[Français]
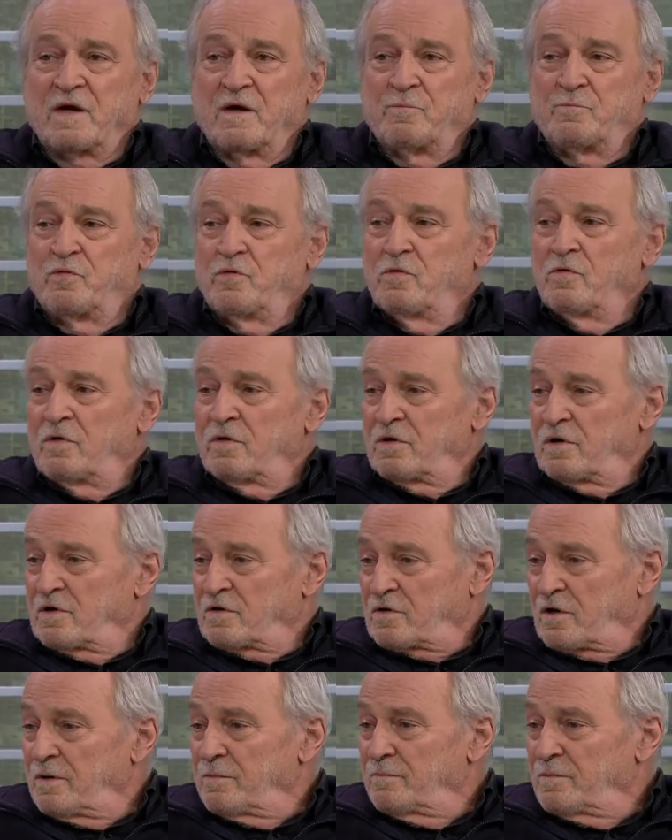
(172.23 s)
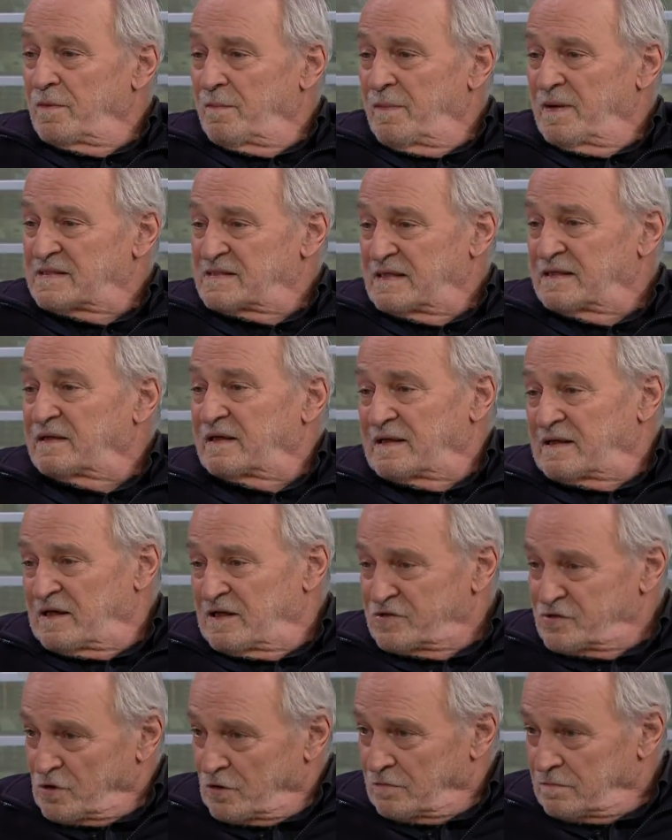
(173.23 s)
pour, comme bassin de
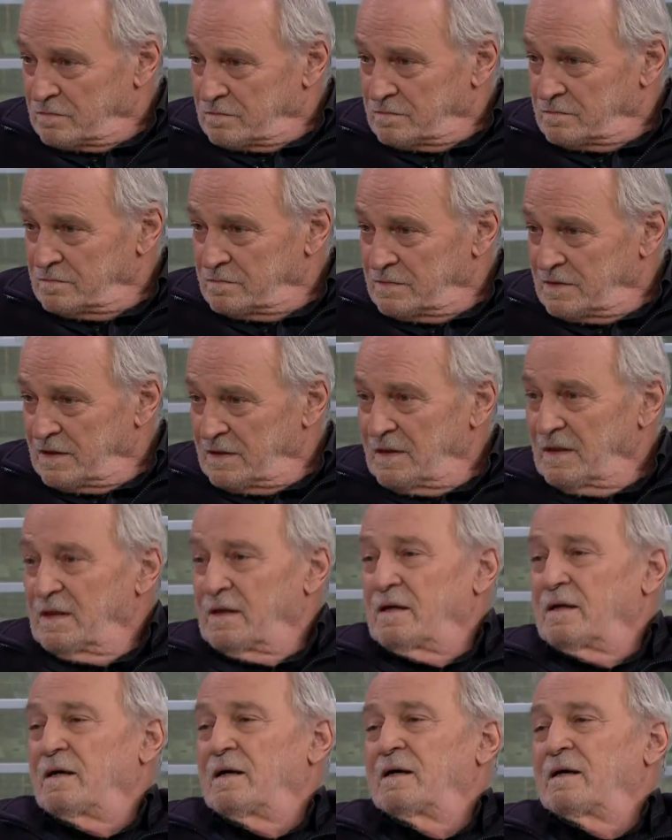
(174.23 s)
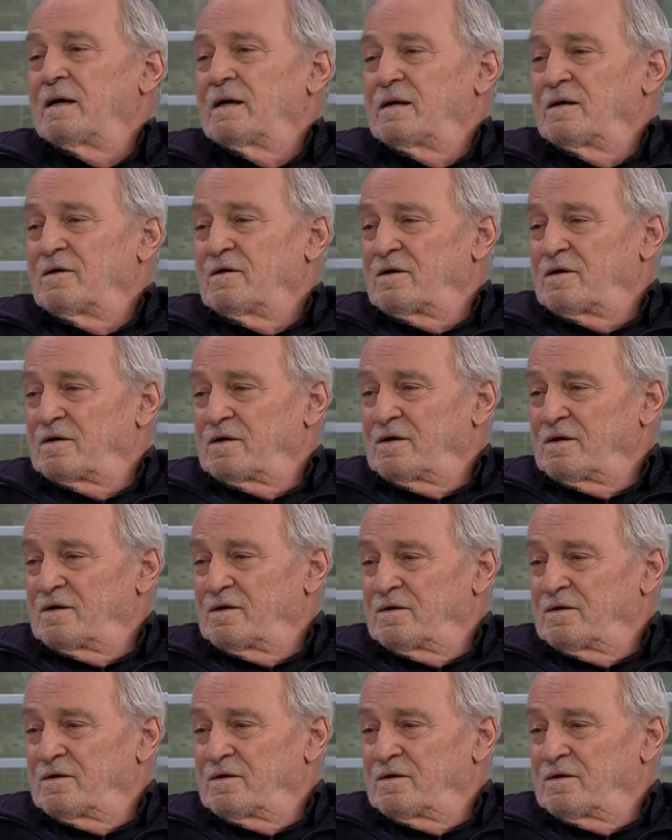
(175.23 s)
rétention. Alors, euh,